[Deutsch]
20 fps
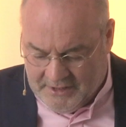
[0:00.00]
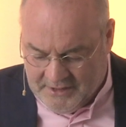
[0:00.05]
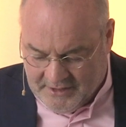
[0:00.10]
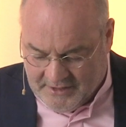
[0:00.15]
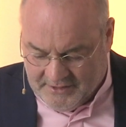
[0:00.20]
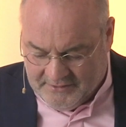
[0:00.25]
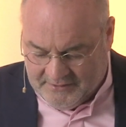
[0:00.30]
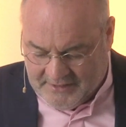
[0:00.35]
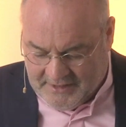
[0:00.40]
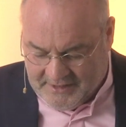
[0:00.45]

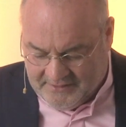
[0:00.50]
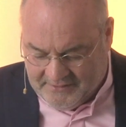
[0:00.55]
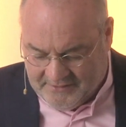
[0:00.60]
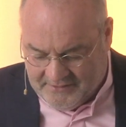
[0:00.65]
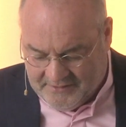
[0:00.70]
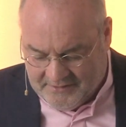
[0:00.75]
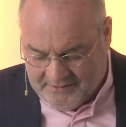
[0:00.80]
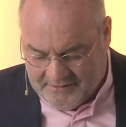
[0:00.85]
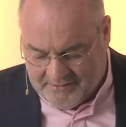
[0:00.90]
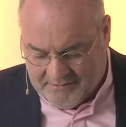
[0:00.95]

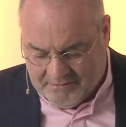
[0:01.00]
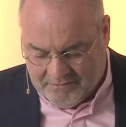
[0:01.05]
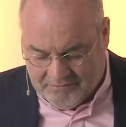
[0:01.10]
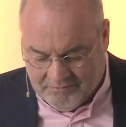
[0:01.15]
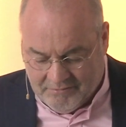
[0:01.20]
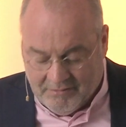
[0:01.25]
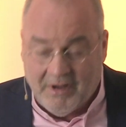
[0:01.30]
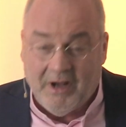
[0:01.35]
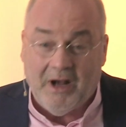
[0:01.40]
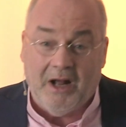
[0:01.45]
andererseits
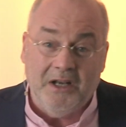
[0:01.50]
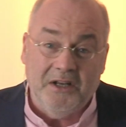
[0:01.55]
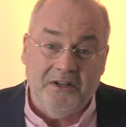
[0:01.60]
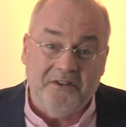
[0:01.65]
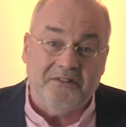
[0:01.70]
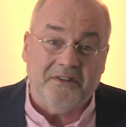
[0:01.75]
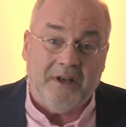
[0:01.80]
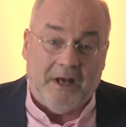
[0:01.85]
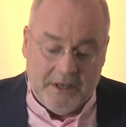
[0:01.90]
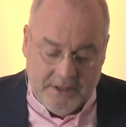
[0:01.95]

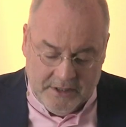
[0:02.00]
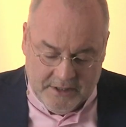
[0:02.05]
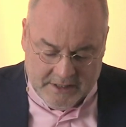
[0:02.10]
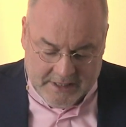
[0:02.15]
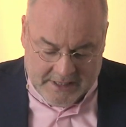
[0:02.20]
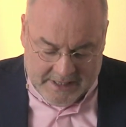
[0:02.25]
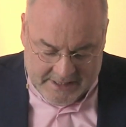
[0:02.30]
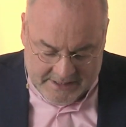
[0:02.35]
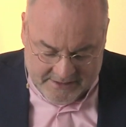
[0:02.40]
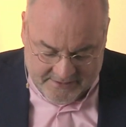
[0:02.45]
alles
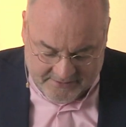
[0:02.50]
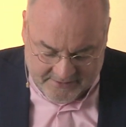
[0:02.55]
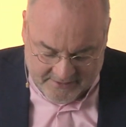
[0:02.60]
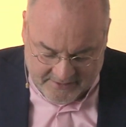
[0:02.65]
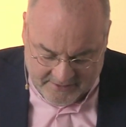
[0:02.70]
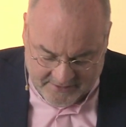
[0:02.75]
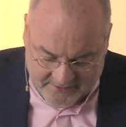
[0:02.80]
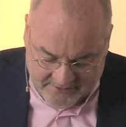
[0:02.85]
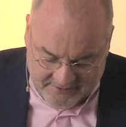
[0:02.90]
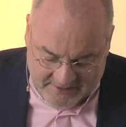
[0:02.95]
andere als
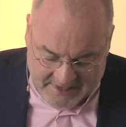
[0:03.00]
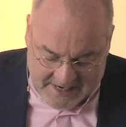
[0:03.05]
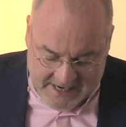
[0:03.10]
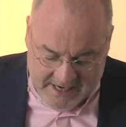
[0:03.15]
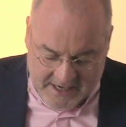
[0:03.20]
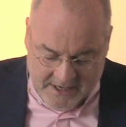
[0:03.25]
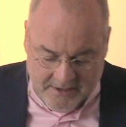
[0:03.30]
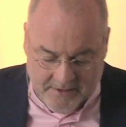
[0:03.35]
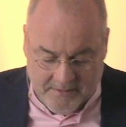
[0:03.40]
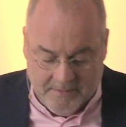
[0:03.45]

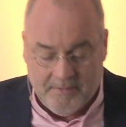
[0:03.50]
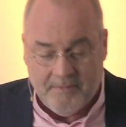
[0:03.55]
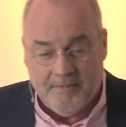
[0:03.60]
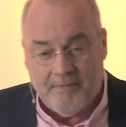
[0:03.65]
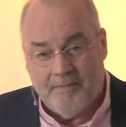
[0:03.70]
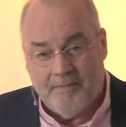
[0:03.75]
selten.